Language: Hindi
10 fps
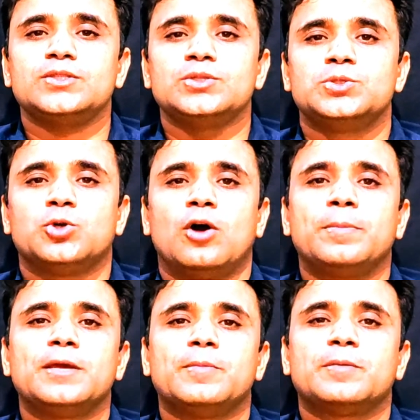
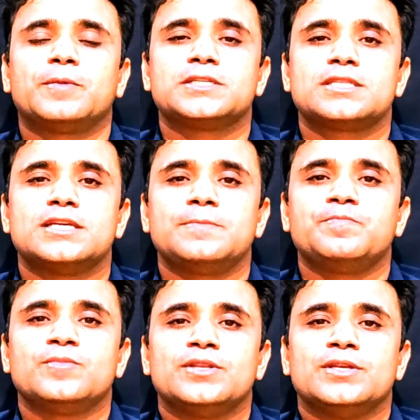जॉब के पर्पज से
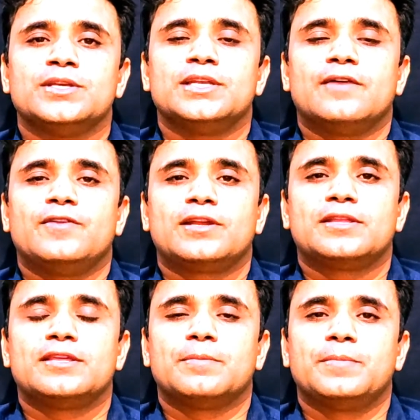या फिर
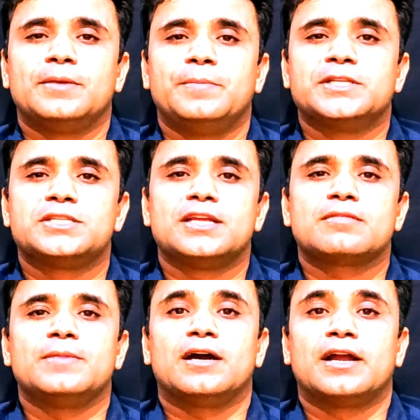किसी अपने
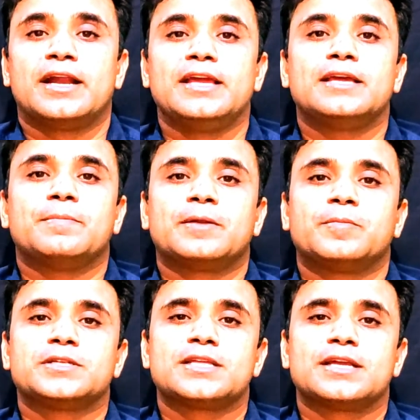बिजनेस में अर्निंग के
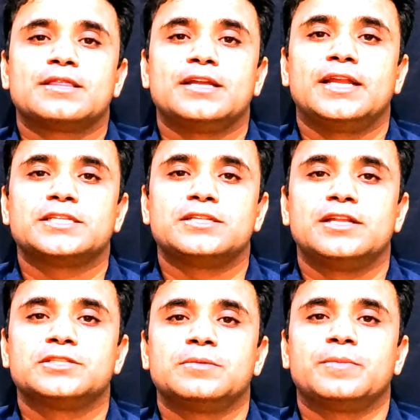पर्पज से किसी
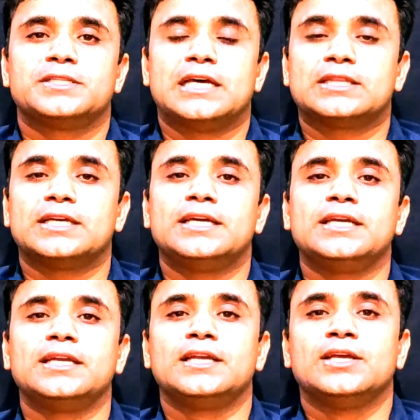डेस्टिनेशन पर जाता
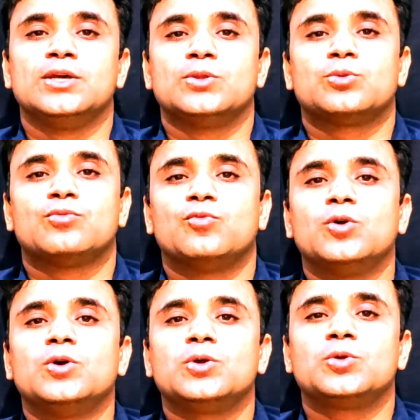है तो
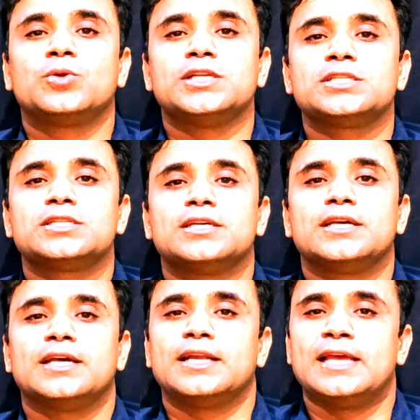वो टूरिस्ट
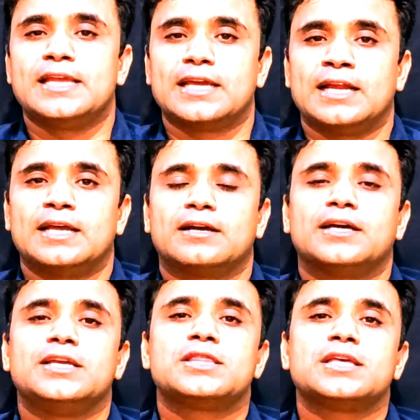नहीं
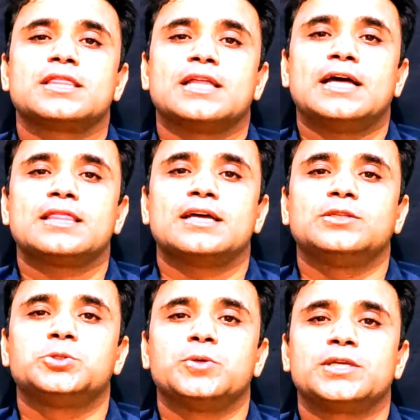कहलाएगा इसके साथ
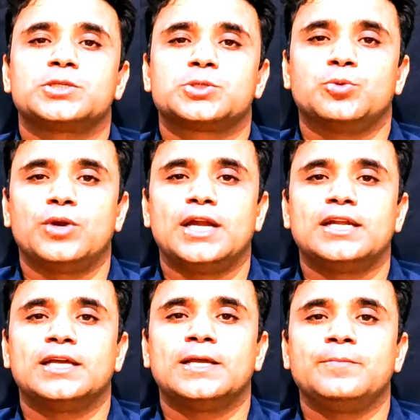साथ जो एक
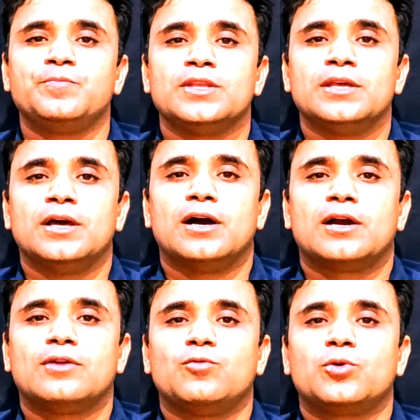स्टूडेंट हैं
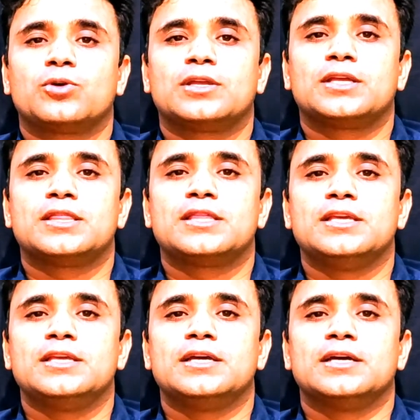अगर वो
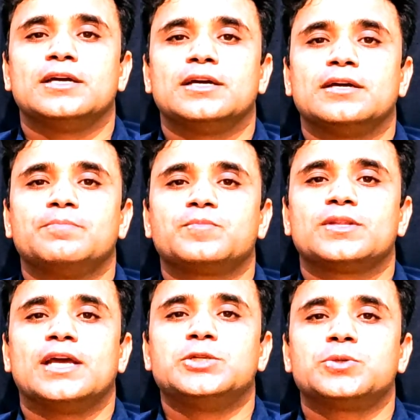किसी
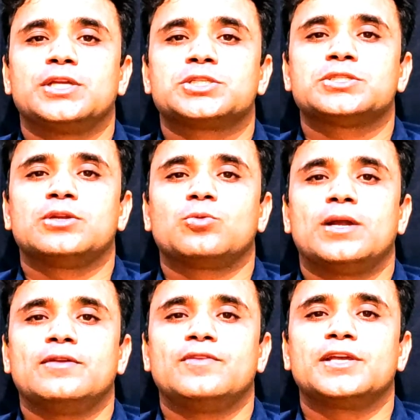एजुकेशनल
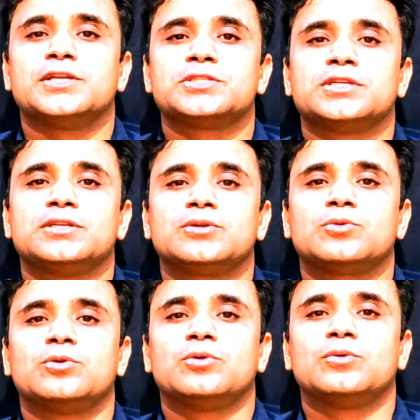क्वालिफिकेशन को